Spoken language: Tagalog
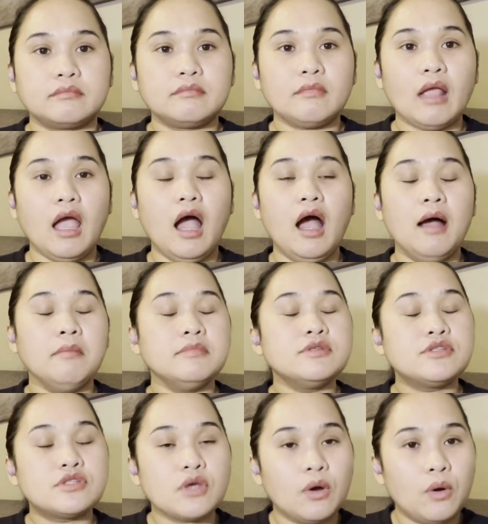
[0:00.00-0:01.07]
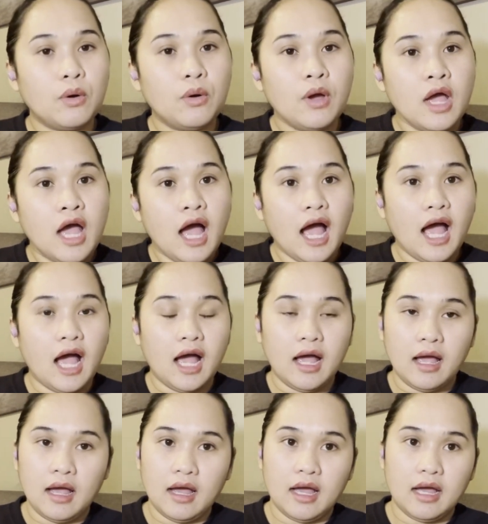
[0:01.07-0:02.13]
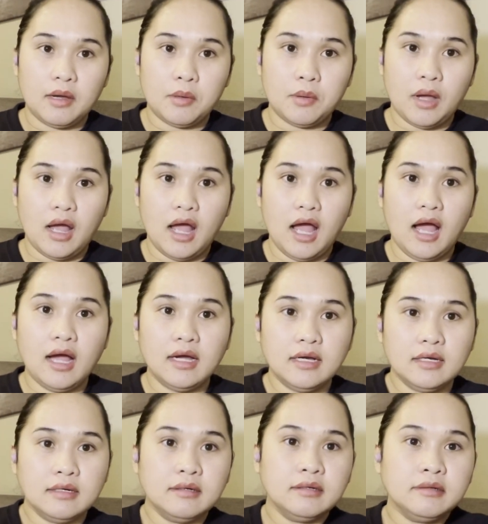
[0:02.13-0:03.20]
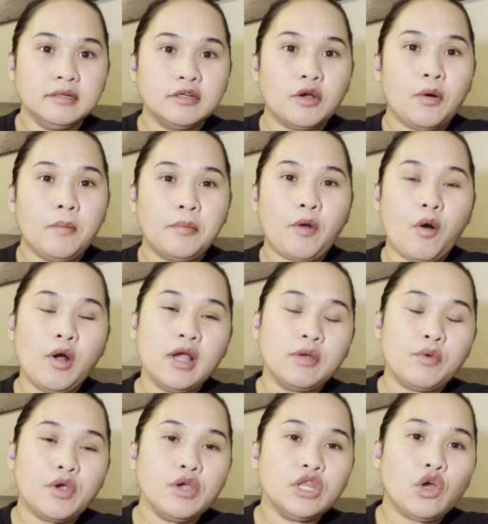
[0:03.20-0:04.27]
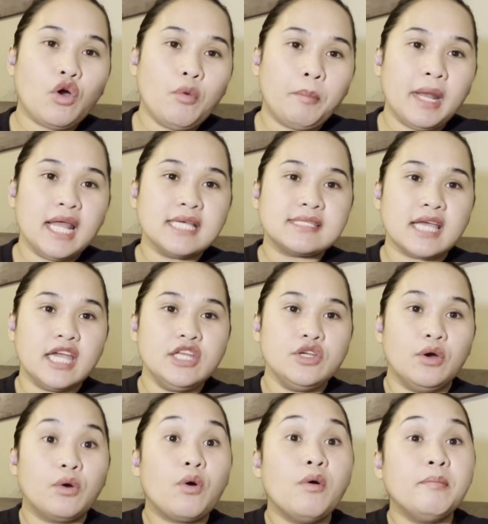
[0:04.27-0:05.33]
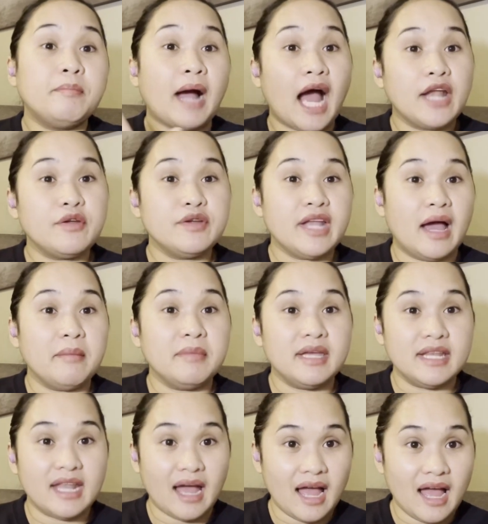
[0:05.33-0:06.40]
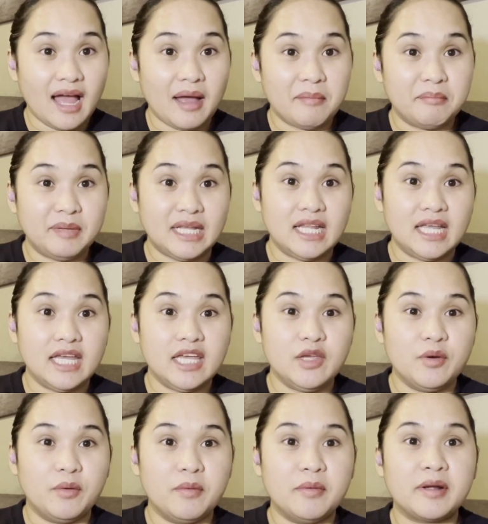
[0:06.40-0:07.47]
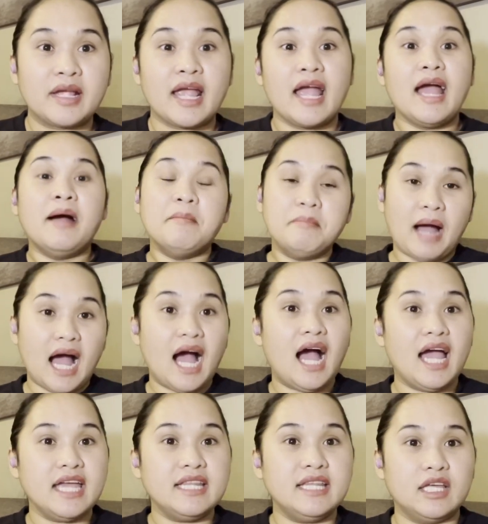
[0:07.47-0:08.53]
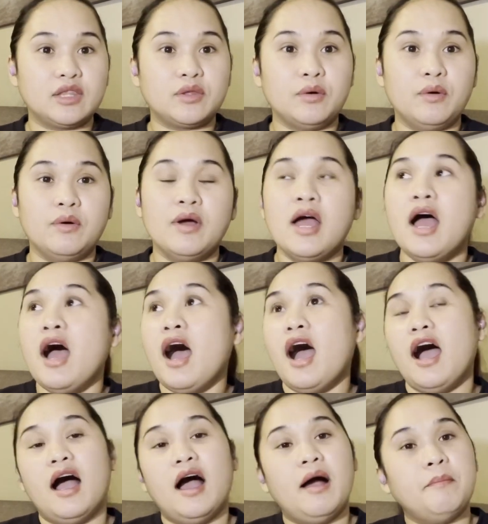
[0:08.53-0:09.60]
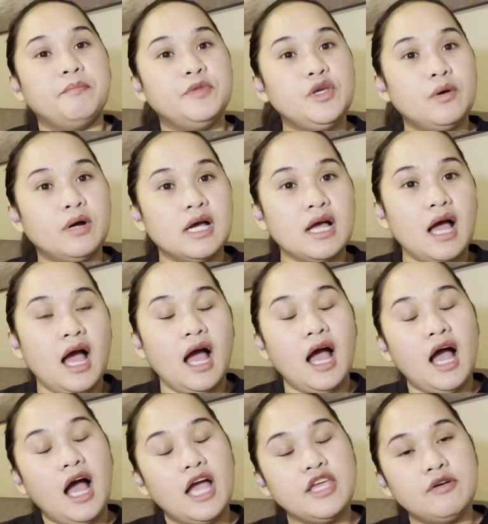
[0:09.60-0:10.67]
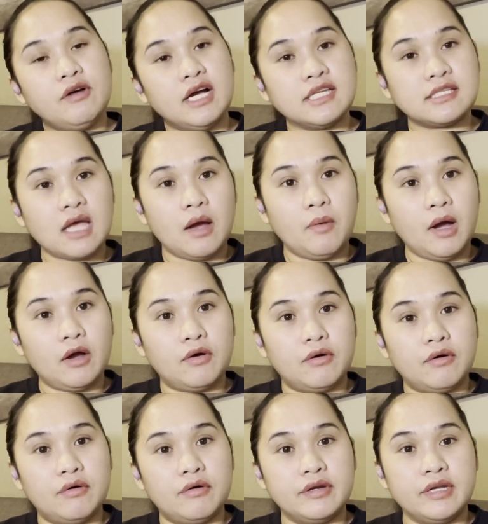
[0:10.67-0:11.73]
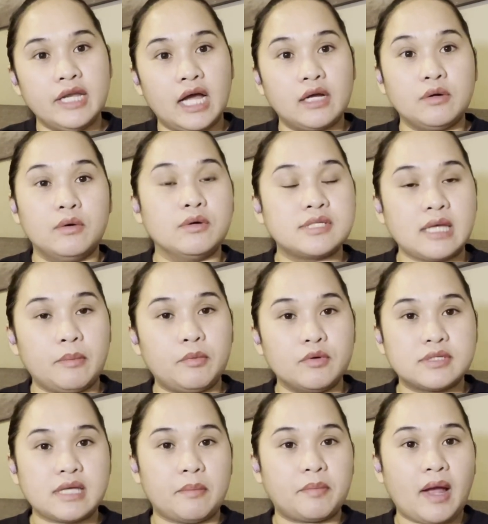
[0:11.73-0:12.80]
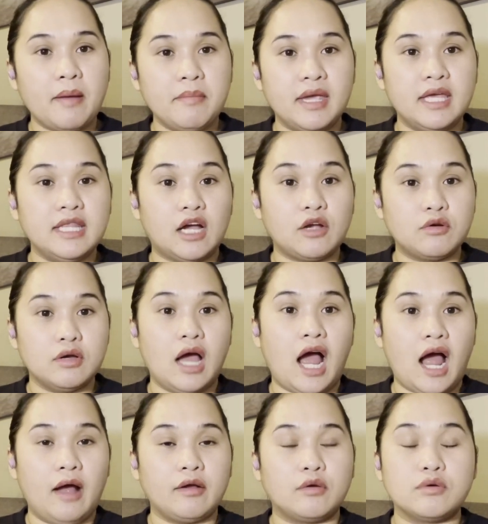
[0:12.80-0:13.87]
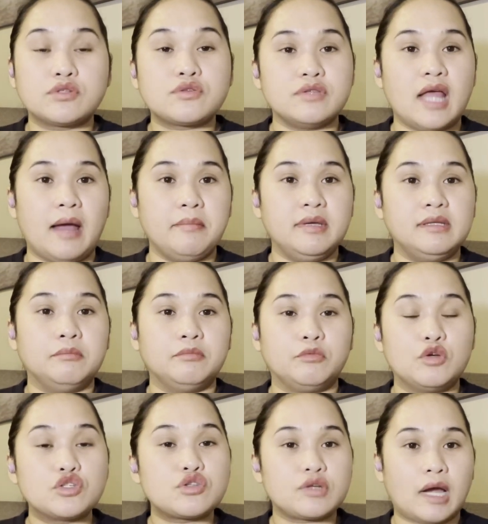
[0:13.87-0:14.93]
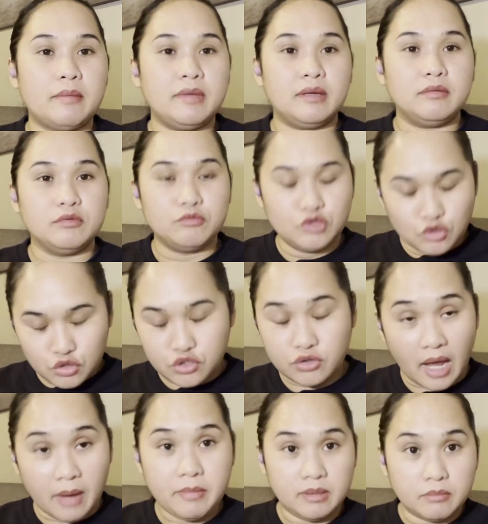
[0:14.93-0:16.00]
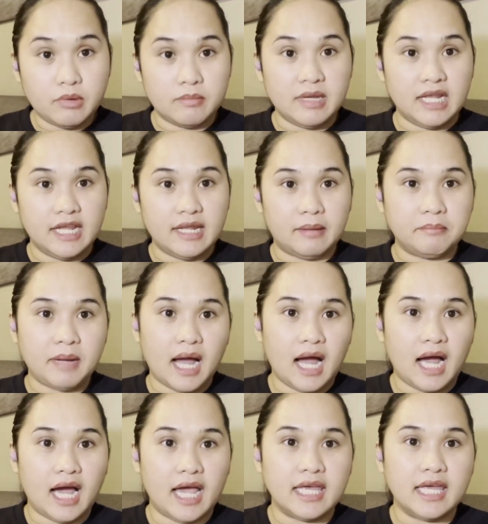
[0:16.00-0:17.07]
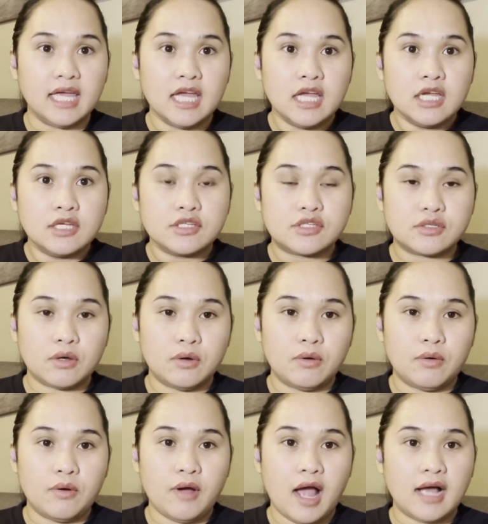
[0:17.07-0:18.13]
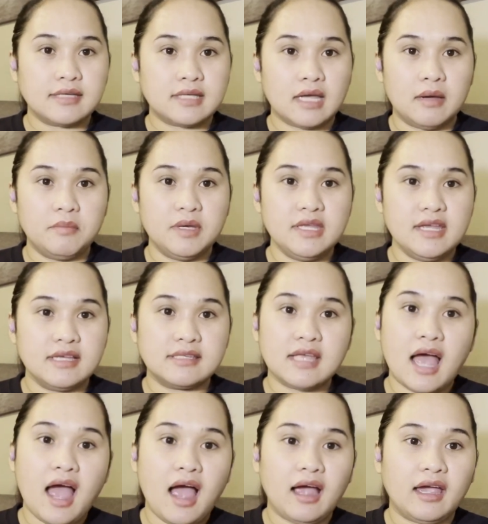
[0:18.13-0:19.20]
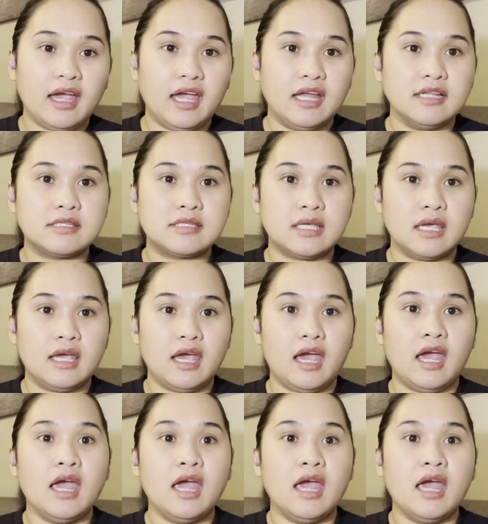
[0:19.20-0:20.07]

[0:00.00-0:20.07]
um so uh, ang kung, kung kwento ko pala sa inyo kung paano namin na bili yung bahay na to um, yung uh, yung asawa ko nag-usap-usap kami nag uh, gusto namin gusto kami gusto namin bumili ng bahay so ang sabi niya sa akin sige